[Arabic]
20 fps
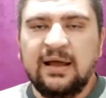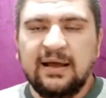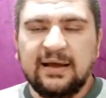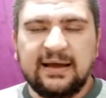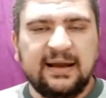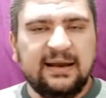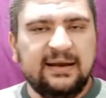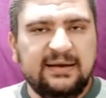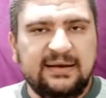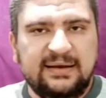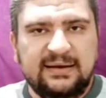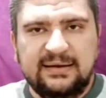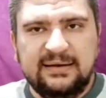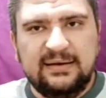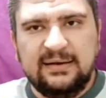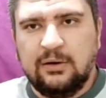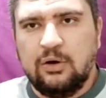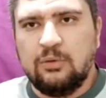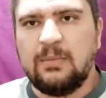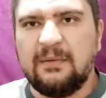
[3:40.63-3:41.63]
غير
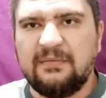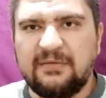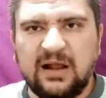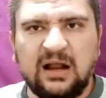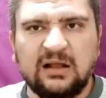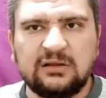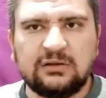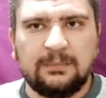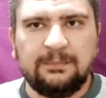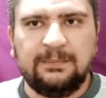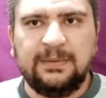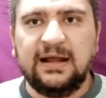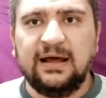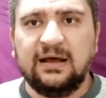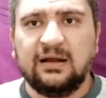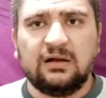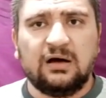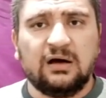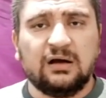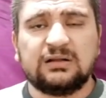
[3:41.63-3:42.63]
ان هم بصراحه
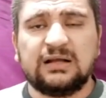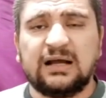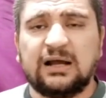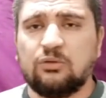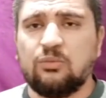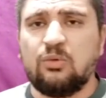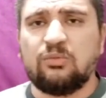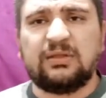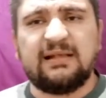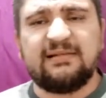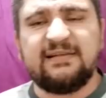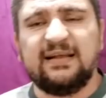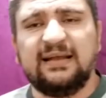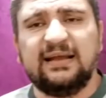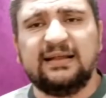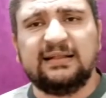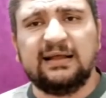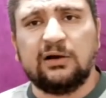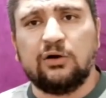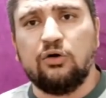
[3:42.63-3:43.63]
ربنا النهارده كانوا ممتازين
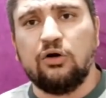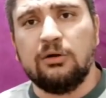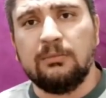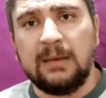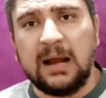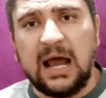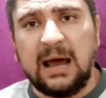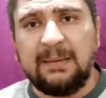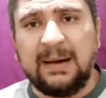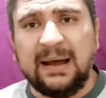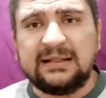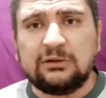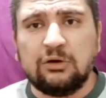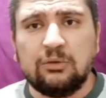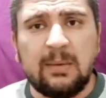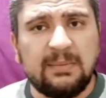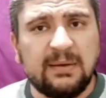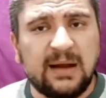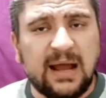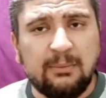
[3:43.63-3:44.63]
جدا جوه الملعب حتى
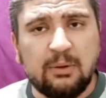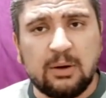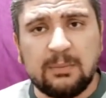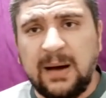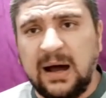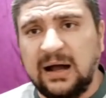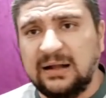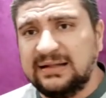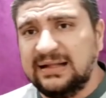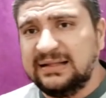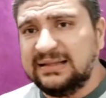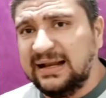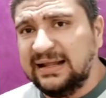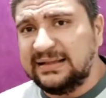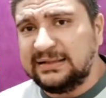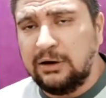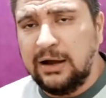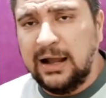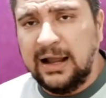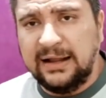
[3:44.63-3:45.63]
هم بيلعبوا 4 2
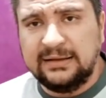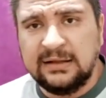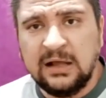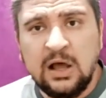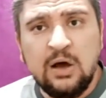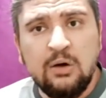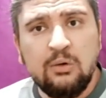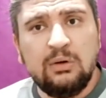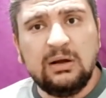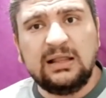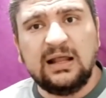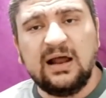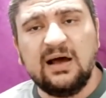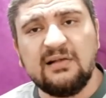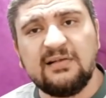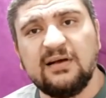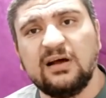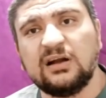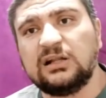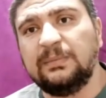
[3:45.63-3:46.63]
3 1 وادن
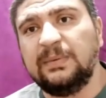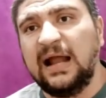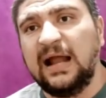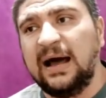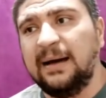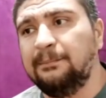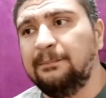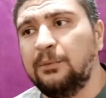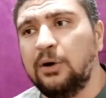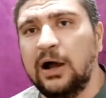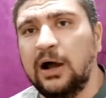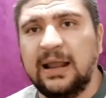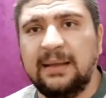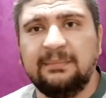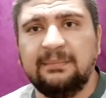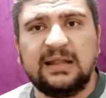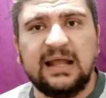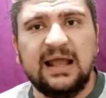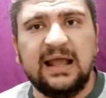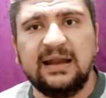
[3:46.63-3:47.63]
هازارد بيلعب
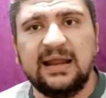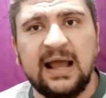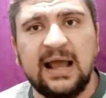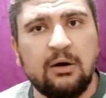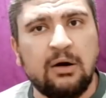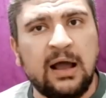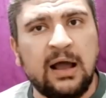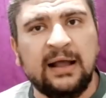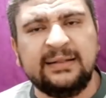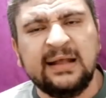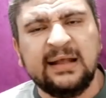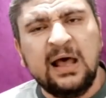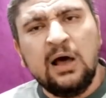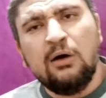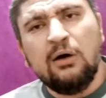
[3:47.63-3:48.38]
مهاجم تاني اوقات